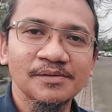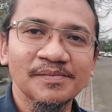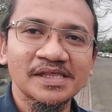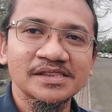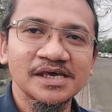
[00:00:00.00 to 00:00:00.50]

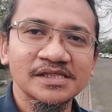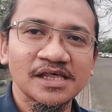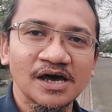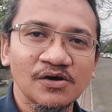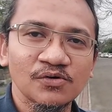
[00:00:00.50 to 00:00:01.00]
Matic
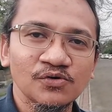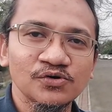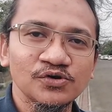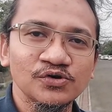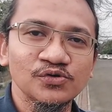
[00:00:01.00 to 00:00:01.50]

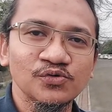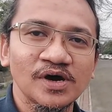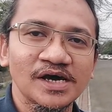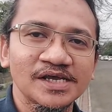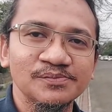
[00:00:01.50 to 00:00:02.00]
tahun
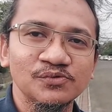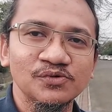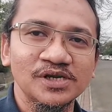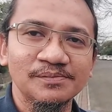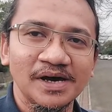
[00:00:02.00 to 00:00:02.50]

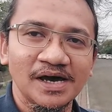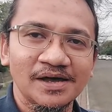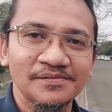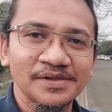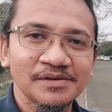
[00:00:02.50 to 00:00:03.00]

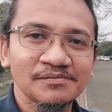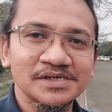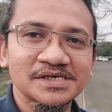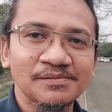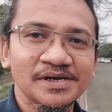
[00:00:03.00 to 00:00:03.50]
2005.
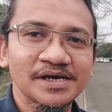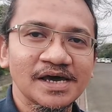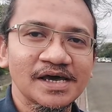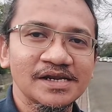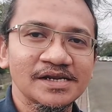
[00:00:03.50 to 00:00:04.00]
Bersama
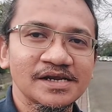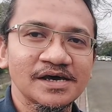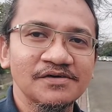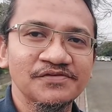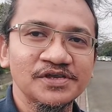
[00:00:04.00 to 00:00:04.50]
dengan
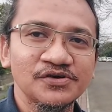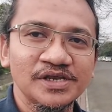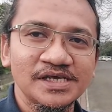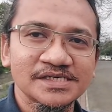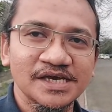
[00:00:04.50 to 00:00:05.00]
uh, video
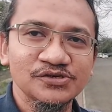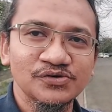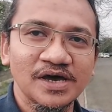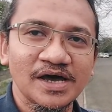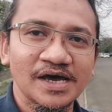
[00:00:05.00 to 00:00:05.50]
ini saya
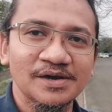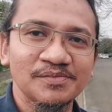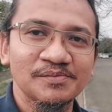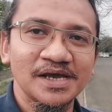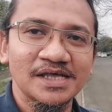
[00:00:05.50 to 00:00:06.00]
juga
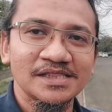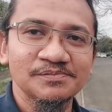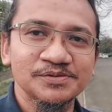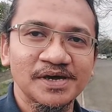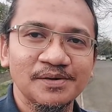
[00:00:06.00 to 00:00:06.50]
akan memberikan
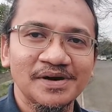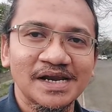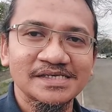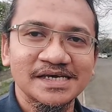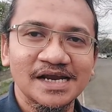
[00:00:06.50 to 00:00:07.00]
tips
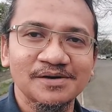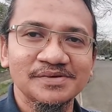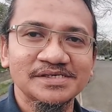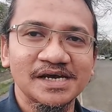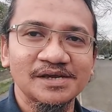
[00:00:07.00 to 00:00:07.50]
bagaimana cara
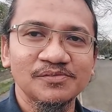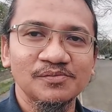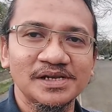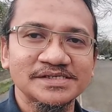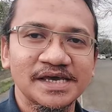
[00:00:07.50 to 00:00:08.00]
mencari
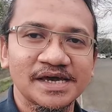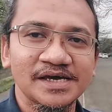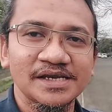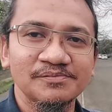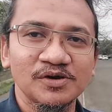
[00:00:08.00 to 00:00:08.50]
mobil
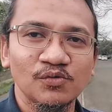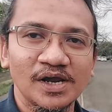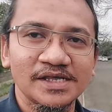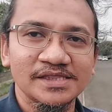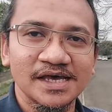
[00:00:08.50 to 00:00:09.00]
second yang
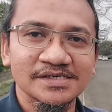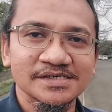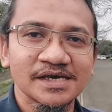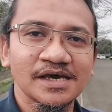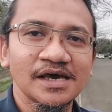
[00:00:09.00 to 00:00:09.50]

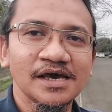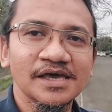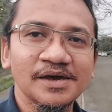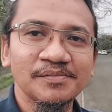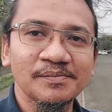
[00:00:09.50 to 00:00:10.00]
berkualitas
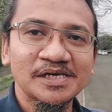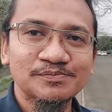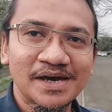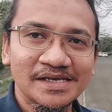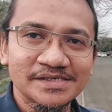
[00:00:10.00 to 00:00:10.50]
yang bebas
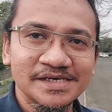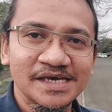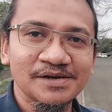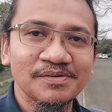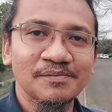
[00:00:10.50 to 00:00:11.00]

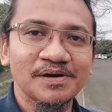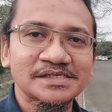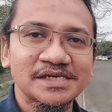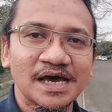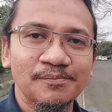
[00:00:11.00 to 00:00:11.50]
banjir,
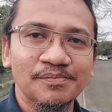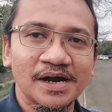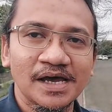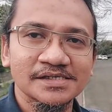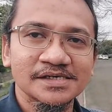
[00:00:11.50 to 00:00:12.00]
bebas
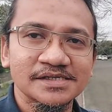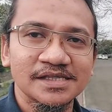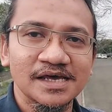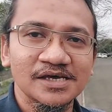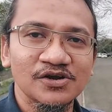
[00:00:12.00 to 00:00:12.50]
nabrak,
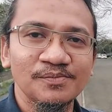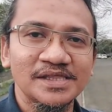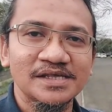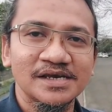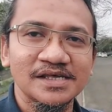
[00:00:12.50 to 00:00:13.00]
serta
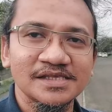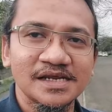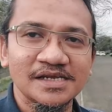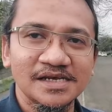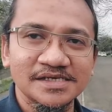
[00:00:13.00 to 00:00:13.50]
kilometernya
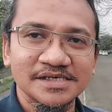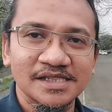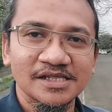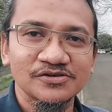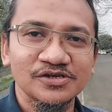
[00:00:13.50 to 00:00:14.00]
tidak
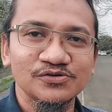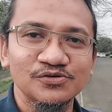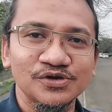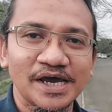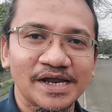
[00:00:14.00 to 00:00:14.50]
diriset atau
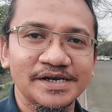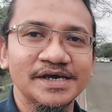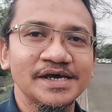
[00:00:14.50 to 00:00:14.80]
diturunkan.